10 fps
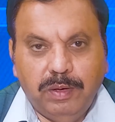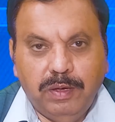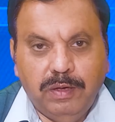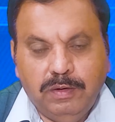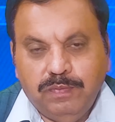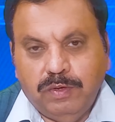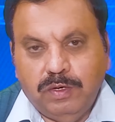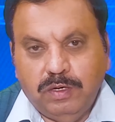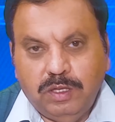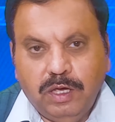
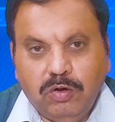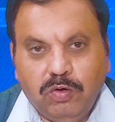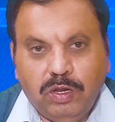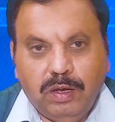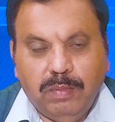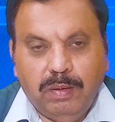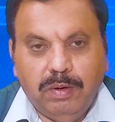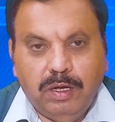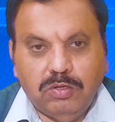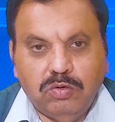पर देर हो रही है
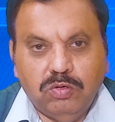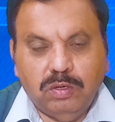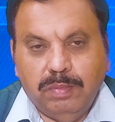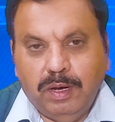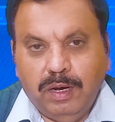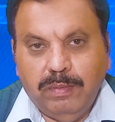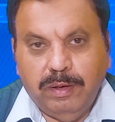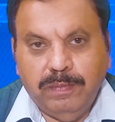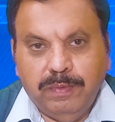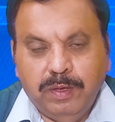मामला को संभालने में